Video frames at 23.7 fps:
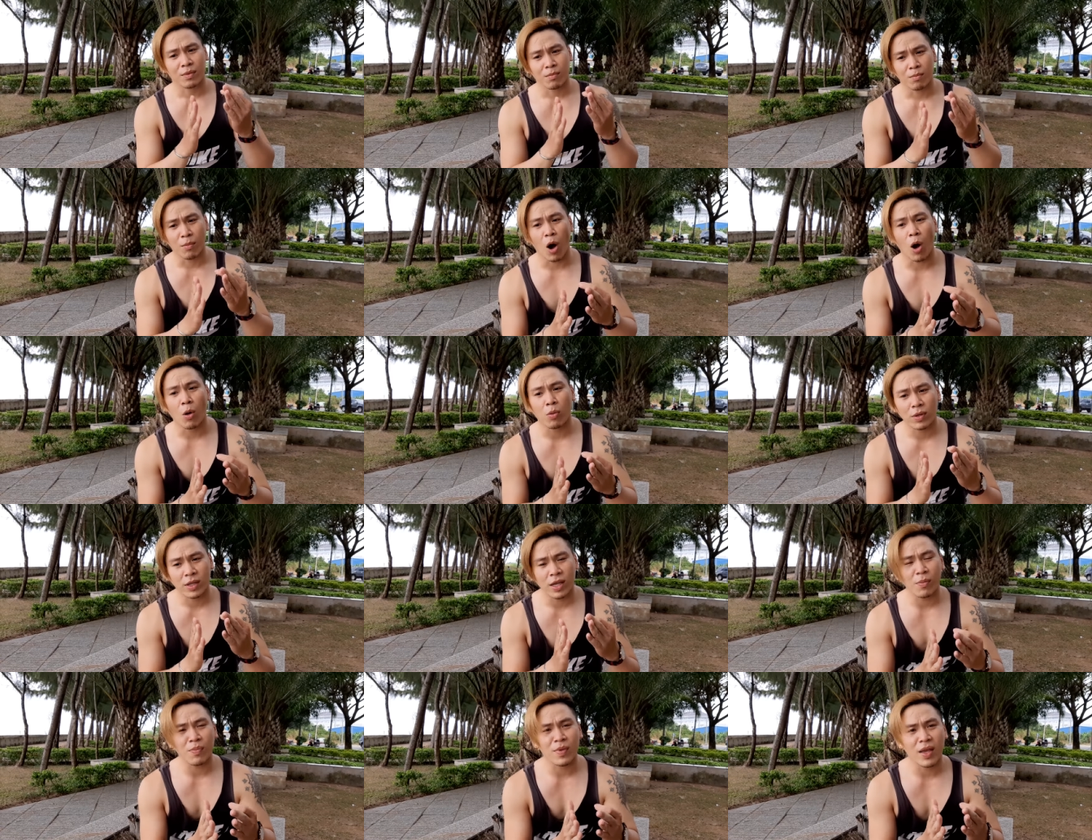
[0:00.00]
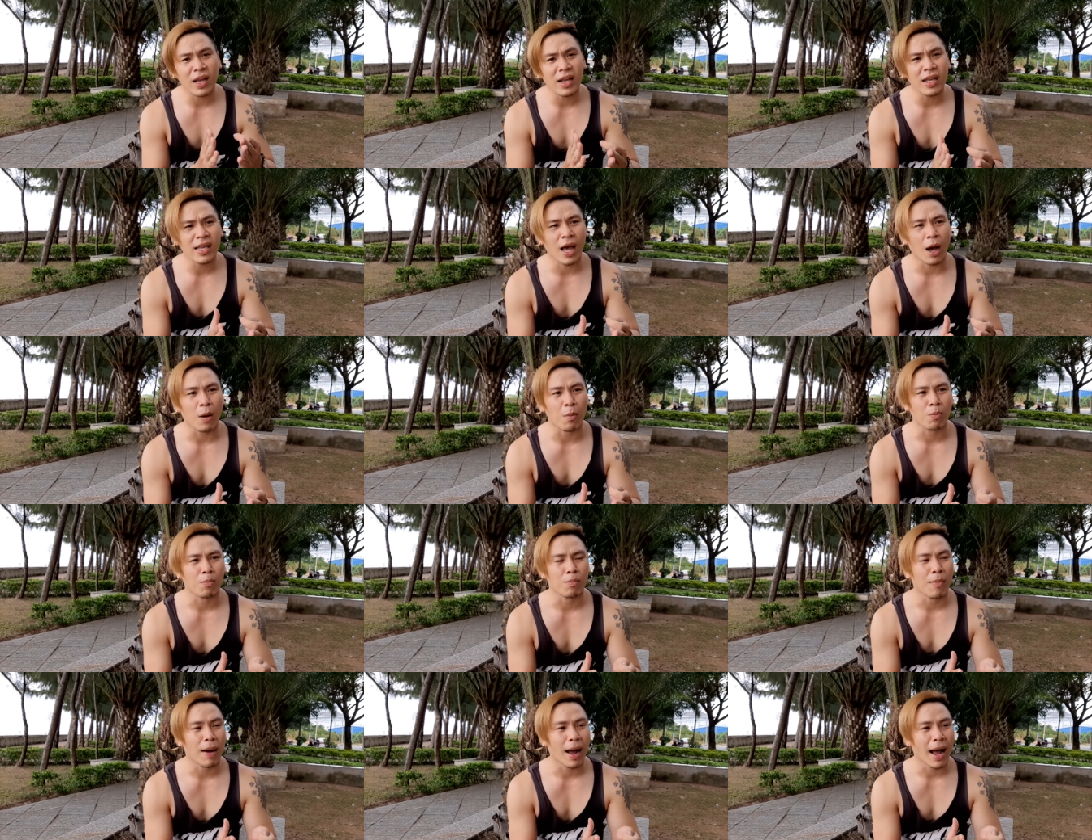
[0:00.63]
một trong những dòng
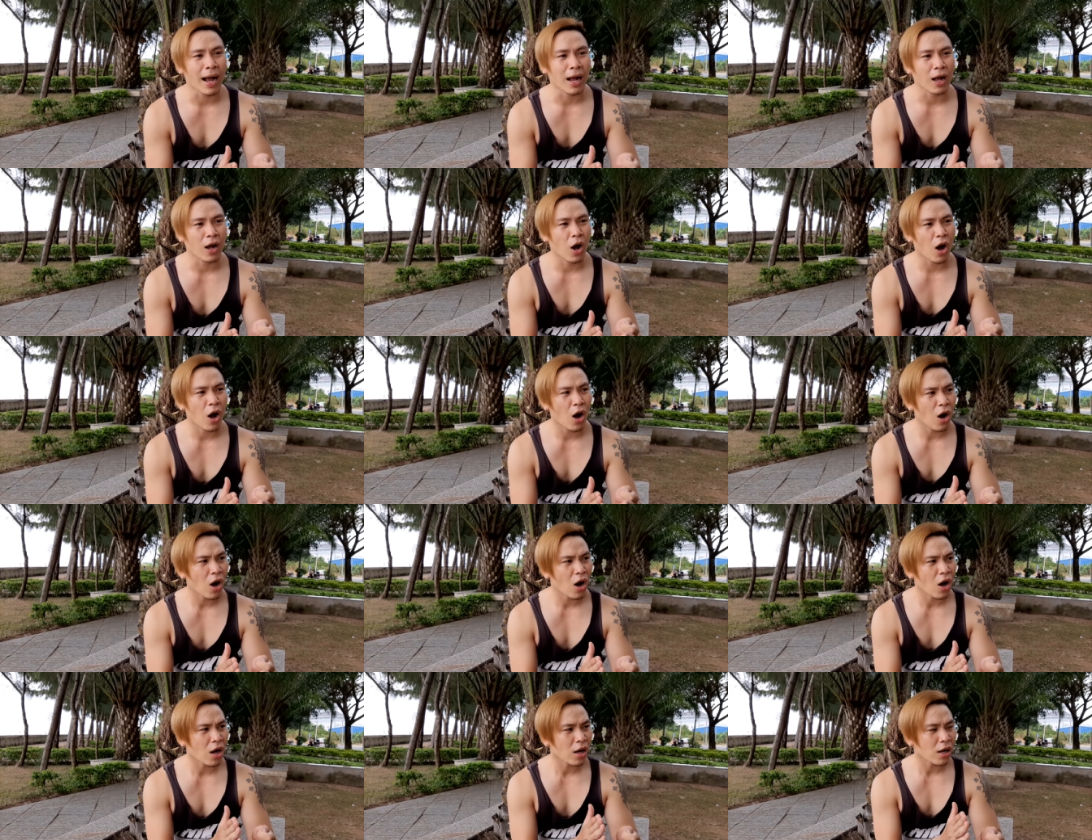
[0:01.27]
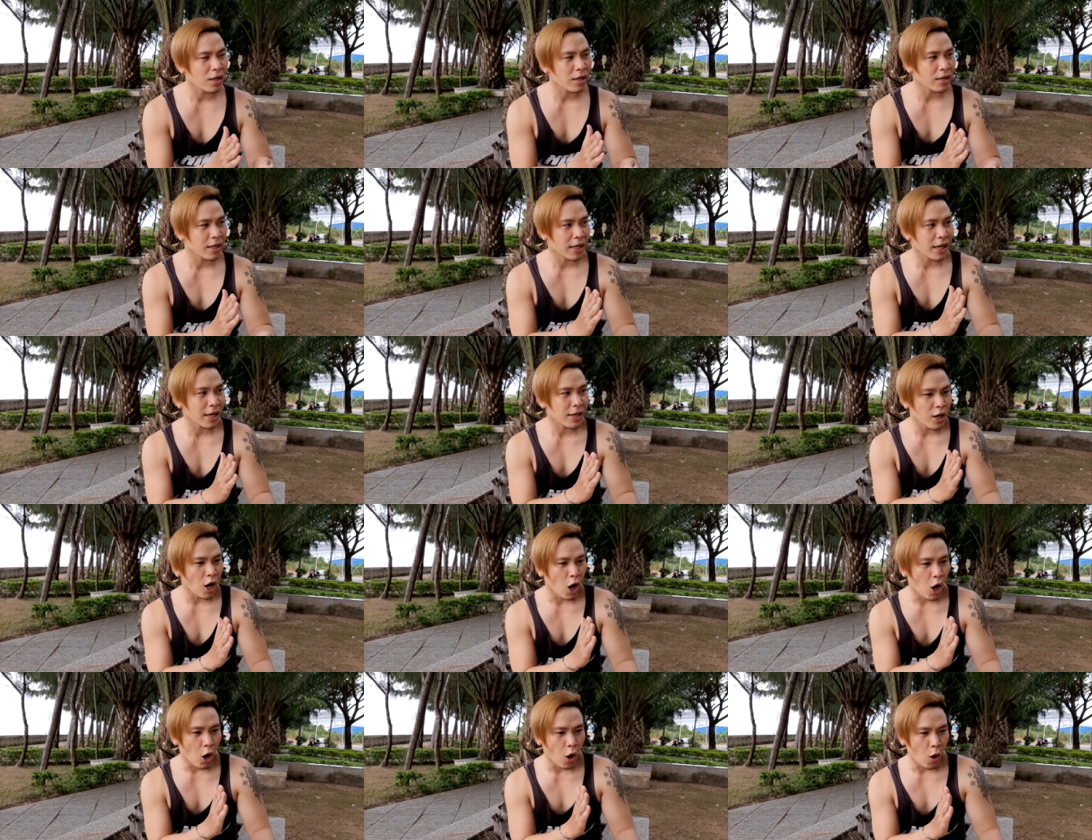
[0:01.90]
mà có cái
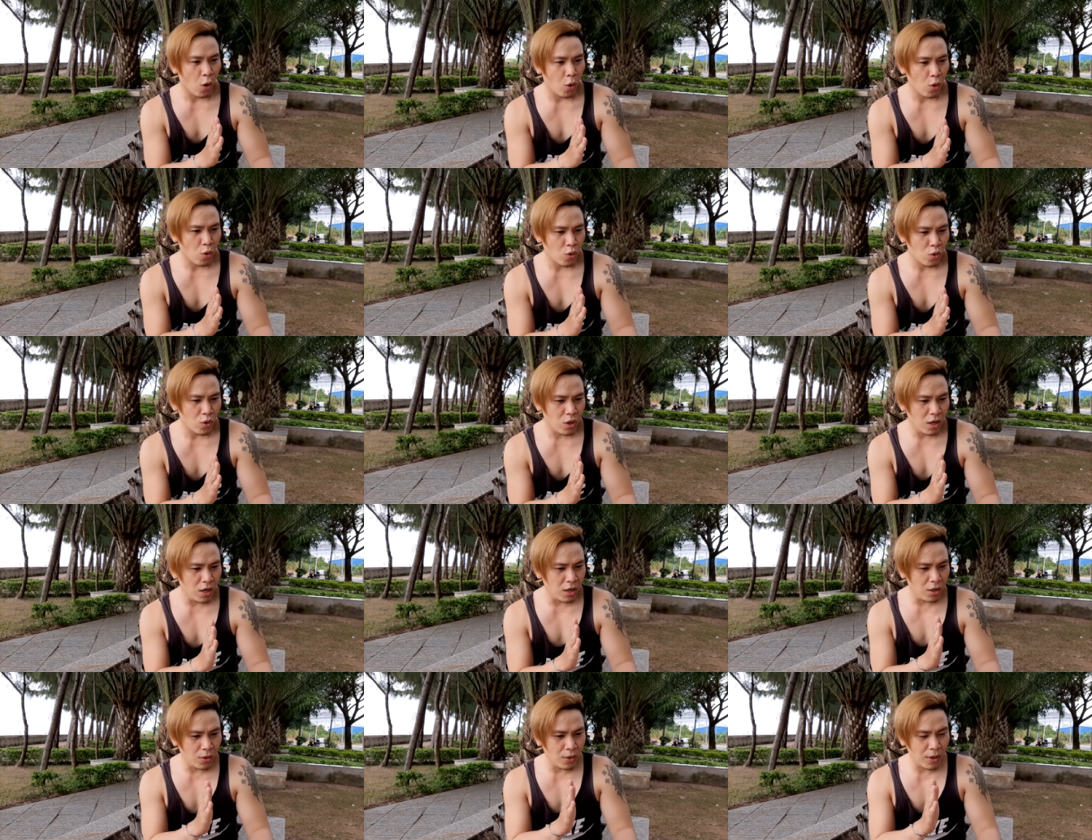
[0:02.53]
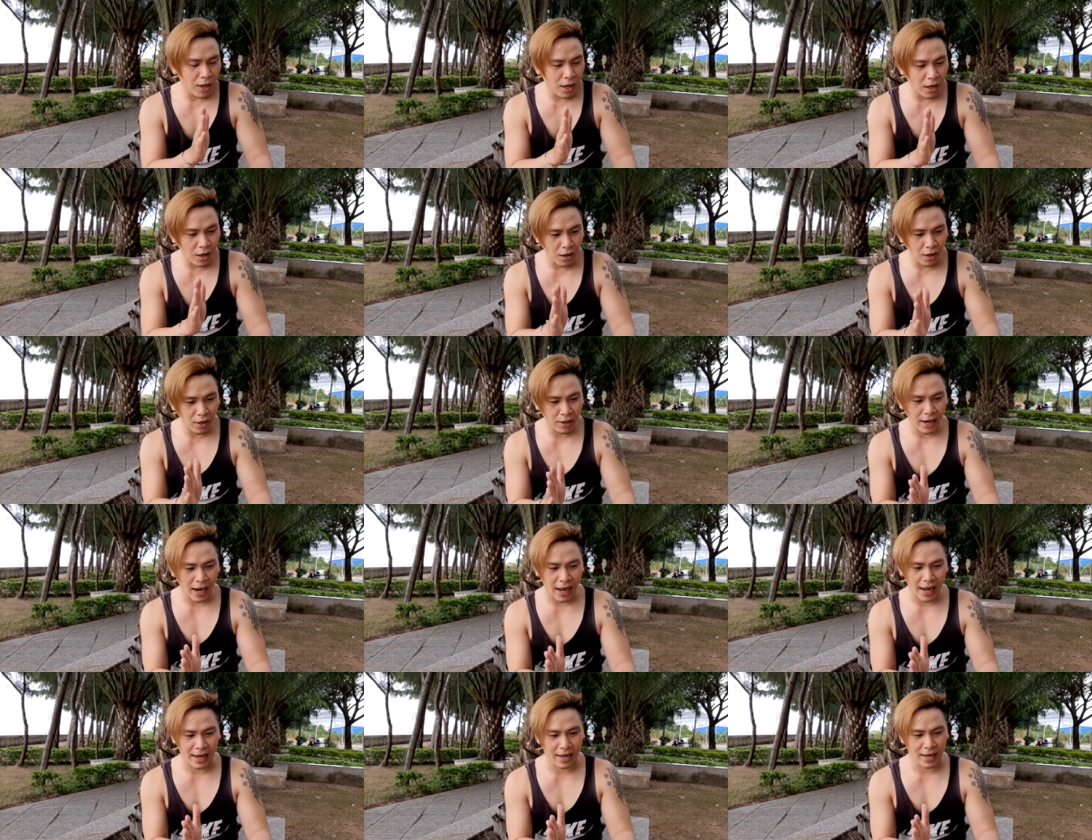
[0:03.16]
độ lưu
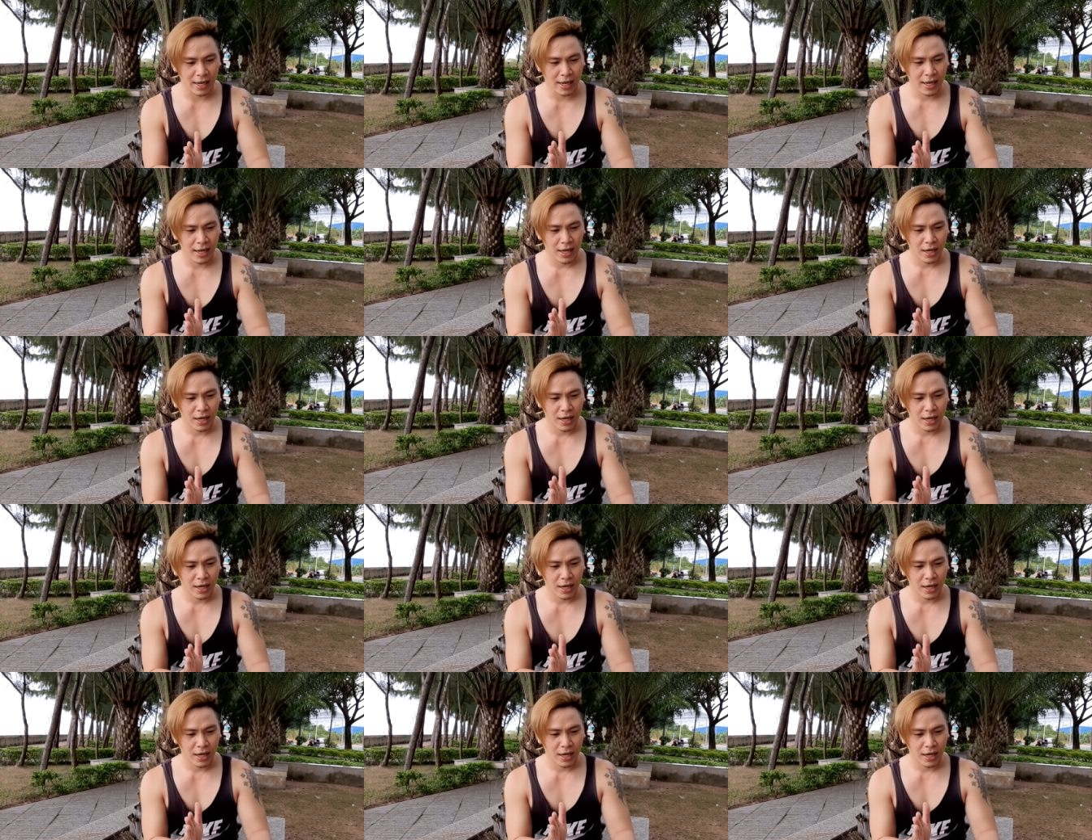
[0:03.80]
hương này